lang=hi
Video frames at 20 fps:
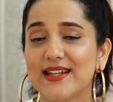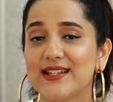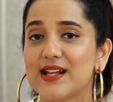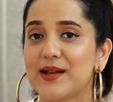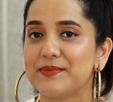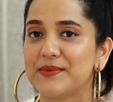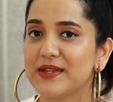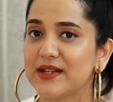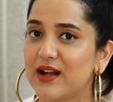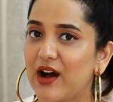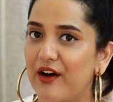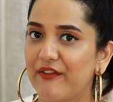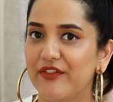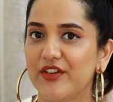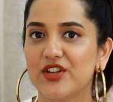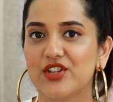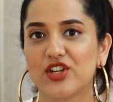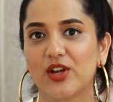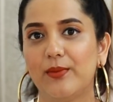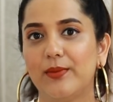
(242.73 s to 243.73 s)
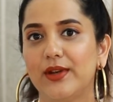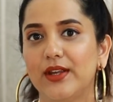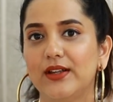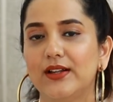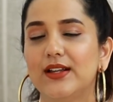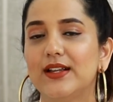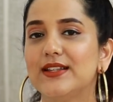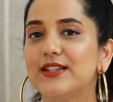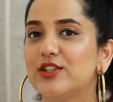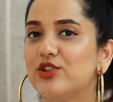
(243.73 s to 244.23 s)
हिसाब से काफ़ी अच्छा
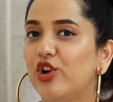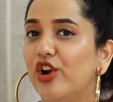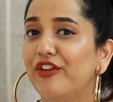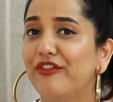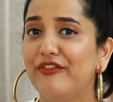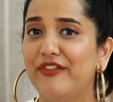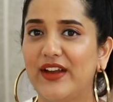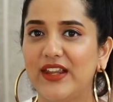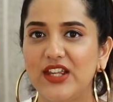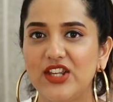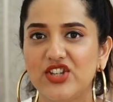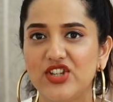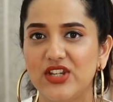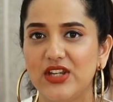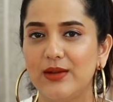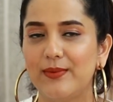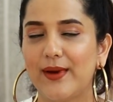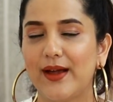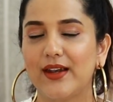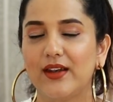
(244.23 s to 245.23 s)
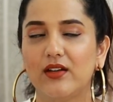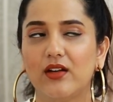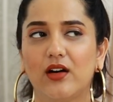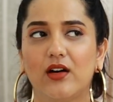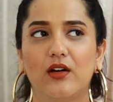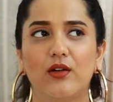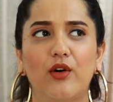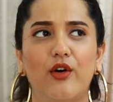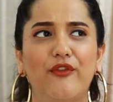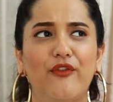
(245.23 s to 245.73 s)
मटेरियल है इट्स नॉट वेरी चीप एंड
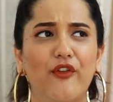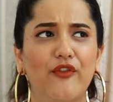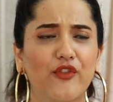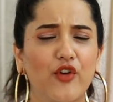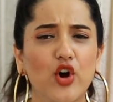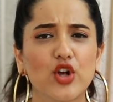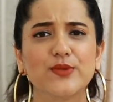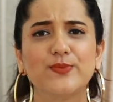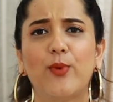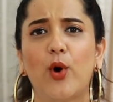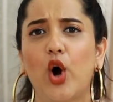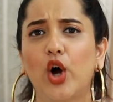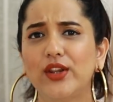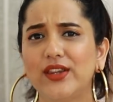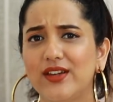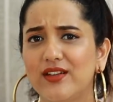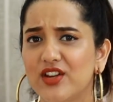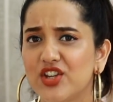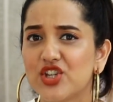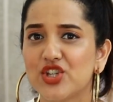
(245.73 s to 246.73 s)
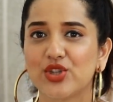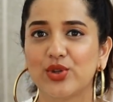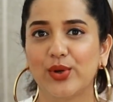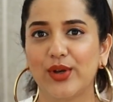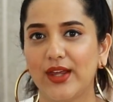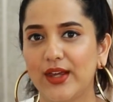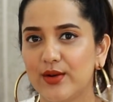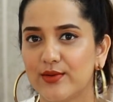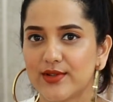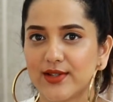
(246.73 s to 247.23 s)
ऑफकोर्स बहुत रिच तो
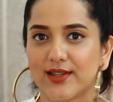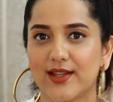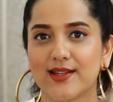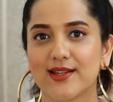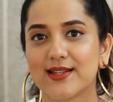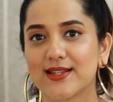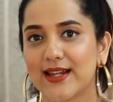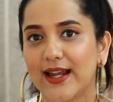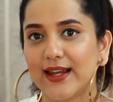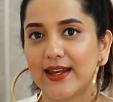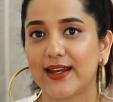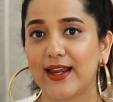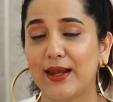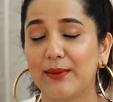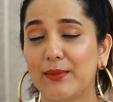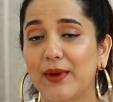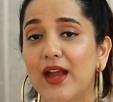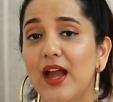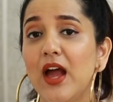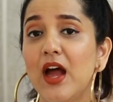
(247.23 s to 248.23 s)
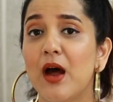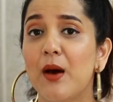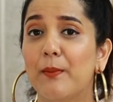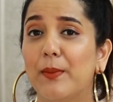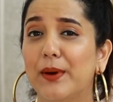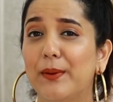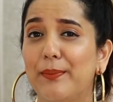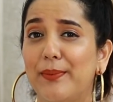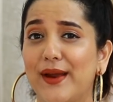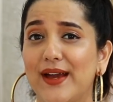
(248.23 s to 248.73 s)
नहीं हो सकता सिक्स नाइन्टी नाइन में
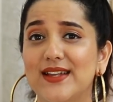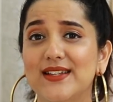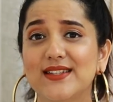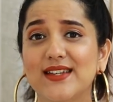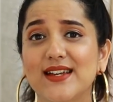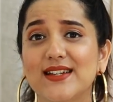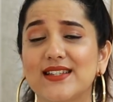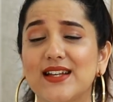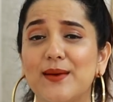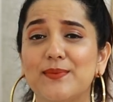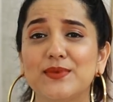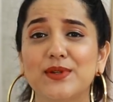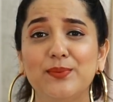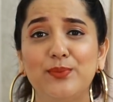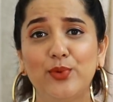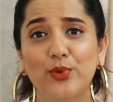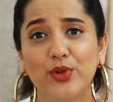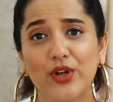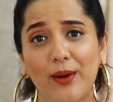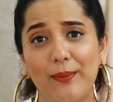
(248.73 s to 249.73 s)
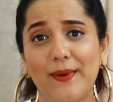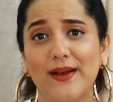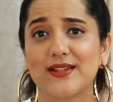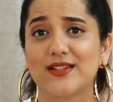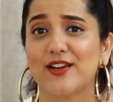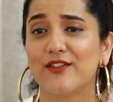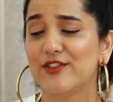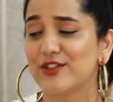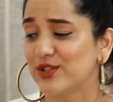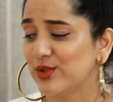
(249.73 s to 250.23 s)
बट प्राइस के हिसाब से पूरा
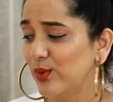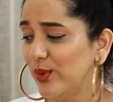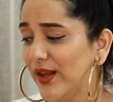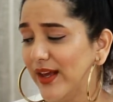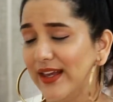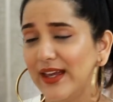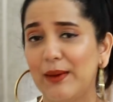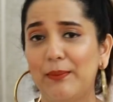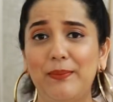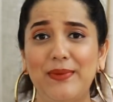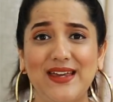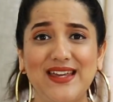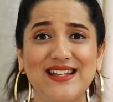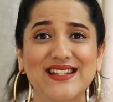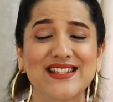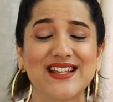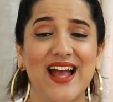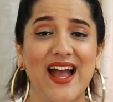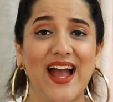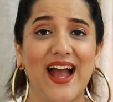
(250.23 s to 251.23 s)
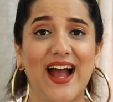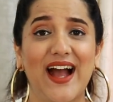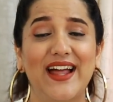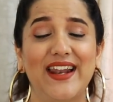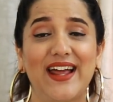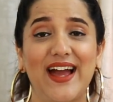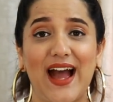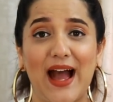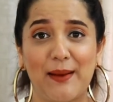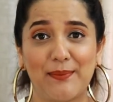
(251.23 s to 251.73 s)
पैसा वसूल है ये पीस
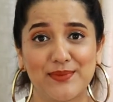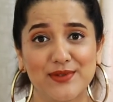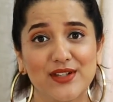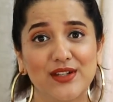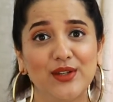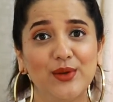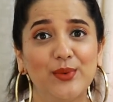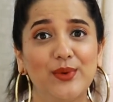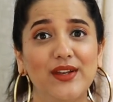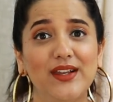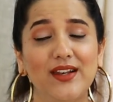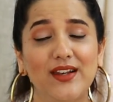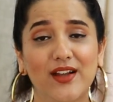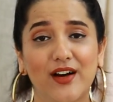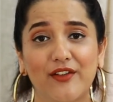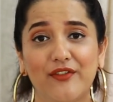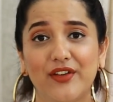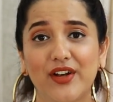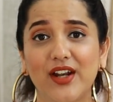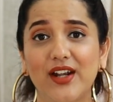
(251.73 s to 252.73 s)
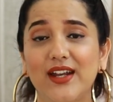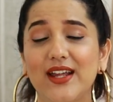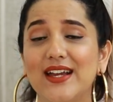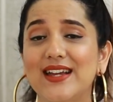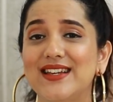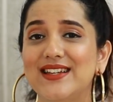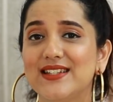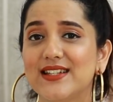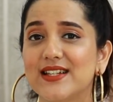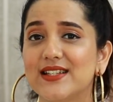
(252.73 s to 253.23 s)
एंड आई एब्सोल्युटली लव्ड इट
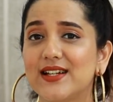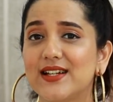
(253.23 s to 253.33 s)
इसके